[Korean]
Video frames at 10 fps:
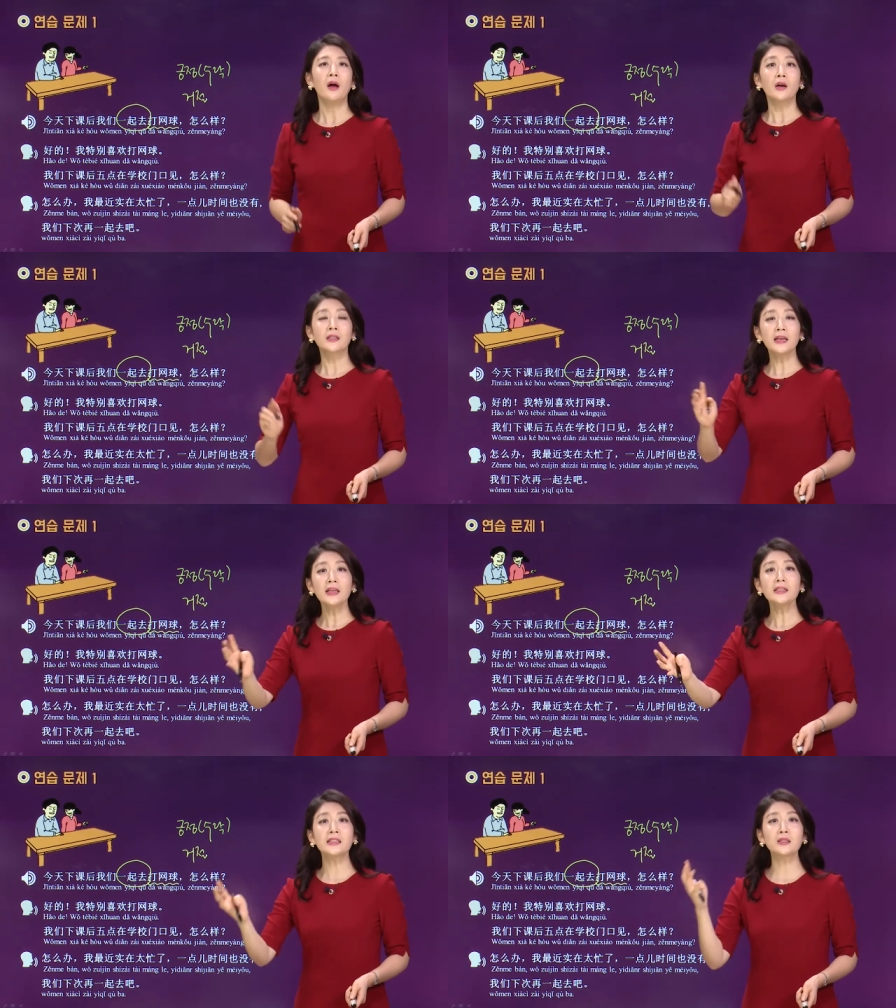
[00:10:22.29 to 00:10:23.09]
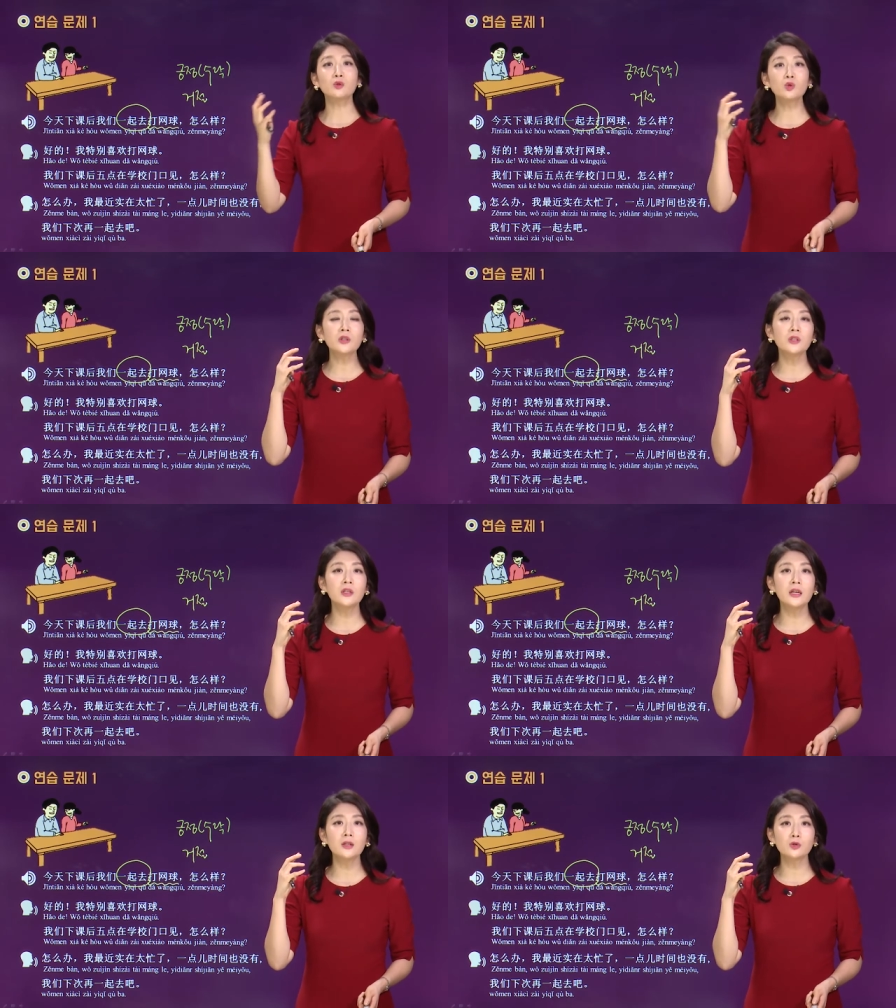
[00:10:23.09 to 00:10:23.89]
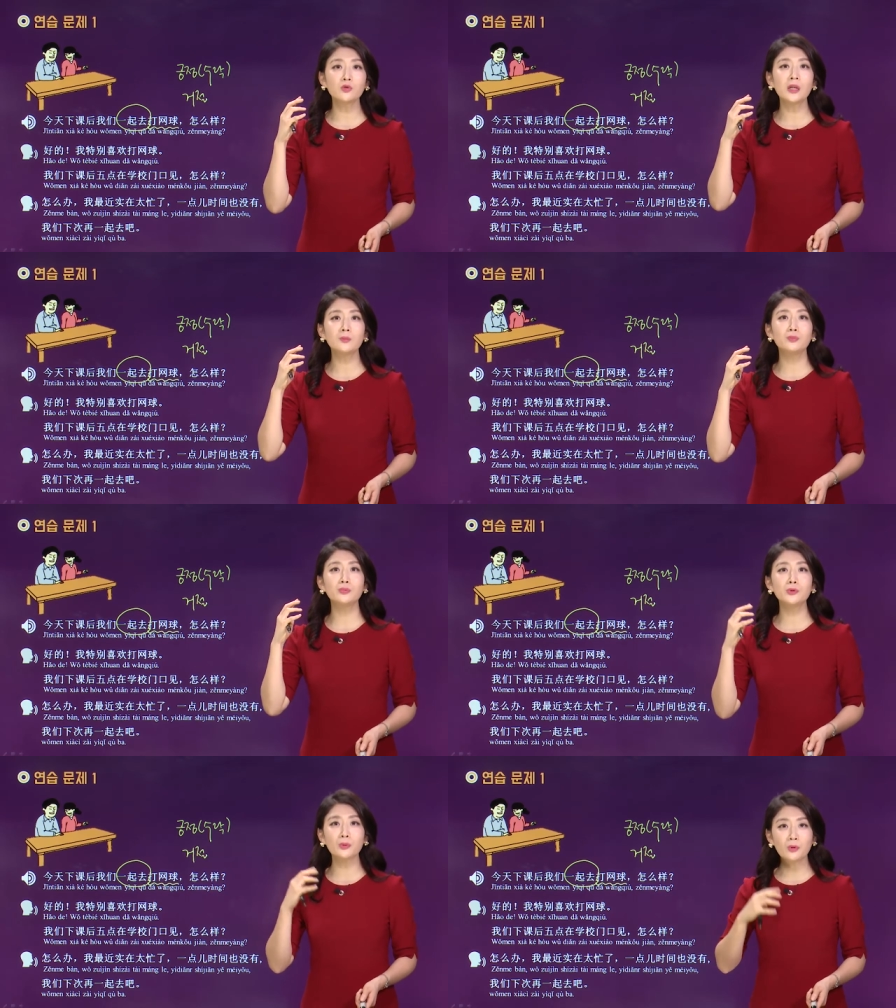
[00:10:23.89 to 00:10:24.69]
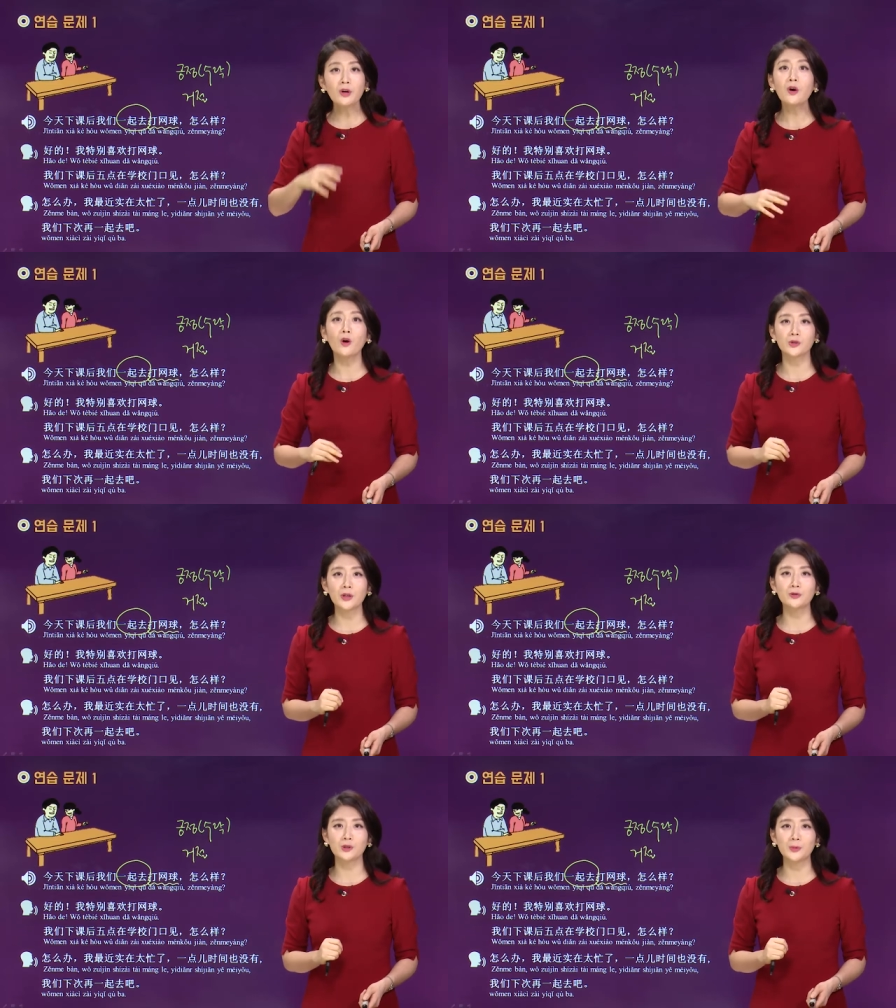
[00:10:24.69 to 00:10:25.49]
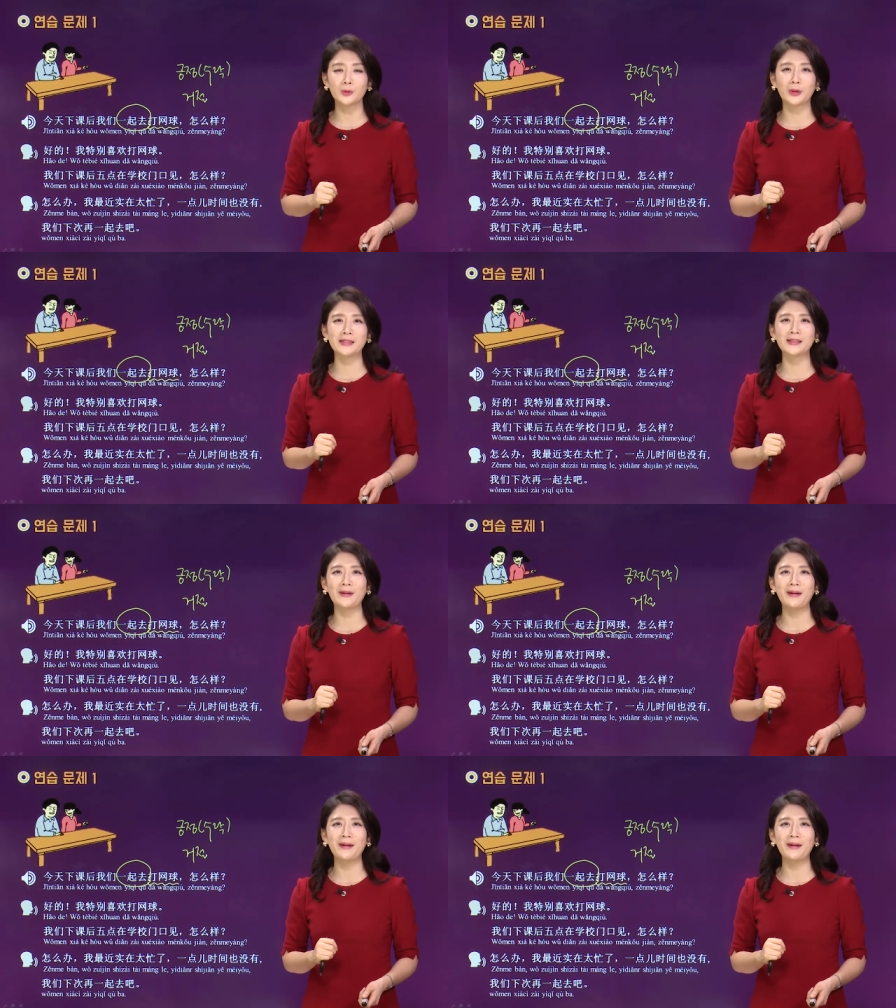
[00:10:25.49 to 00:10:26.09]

그냥 이 지취 들리는 순간 무조건 거절해 주시면 좋겠어요.